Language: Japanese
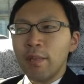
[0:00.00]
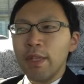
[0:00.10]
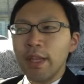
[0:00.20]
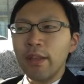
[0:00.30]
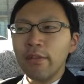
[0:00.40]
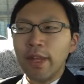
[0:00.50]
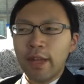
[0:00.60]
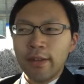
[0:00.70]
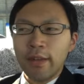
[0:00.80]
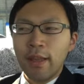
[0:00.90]
まあ、なので
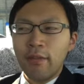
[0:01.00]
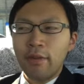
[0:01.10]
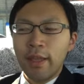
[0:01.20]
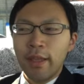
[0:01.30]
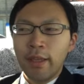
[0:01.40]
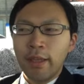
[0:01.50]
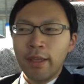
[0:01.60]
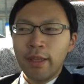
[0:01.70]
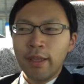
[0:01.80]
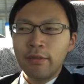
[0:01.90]
ですね、これ、
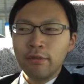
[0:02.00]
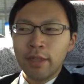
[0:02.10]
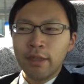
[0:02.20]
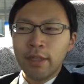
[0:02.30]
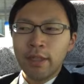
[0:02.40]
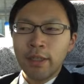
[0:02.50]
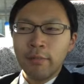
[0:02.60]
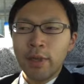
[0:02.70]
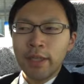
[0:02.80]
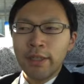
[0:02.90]
えー、どうなるか、
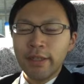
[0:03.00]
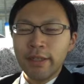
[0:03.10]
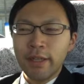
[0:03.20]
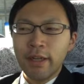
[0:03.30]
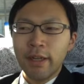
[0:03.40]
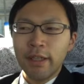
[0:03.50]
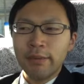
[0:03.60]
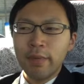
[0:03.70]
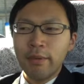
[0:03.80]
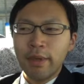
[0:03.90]
まあ、資金が
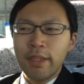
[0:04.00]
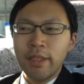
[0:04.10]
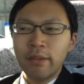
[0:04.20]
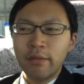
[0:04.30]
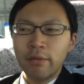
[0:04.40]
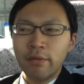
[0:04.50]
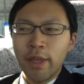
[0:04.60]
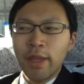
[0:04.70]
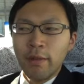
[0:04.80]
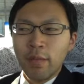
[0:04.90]
集まればいいなというところ
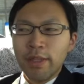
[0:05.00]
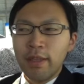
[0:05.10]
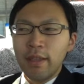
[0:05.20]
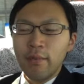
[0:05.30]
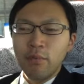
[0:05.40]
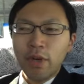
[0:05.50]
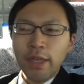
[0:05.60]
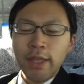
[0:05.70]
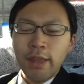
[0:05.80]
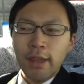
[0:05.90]
で、まあ、宣伝も
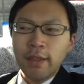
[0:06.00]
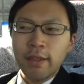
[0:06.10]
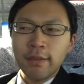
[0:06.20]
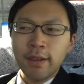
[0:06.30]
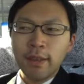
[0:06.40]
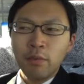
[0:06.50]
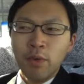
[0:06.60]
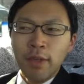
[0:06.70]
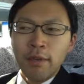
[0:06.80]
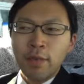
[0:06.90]
兼ねてなんですけれど
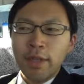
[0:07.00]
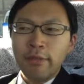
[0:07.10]
も、ある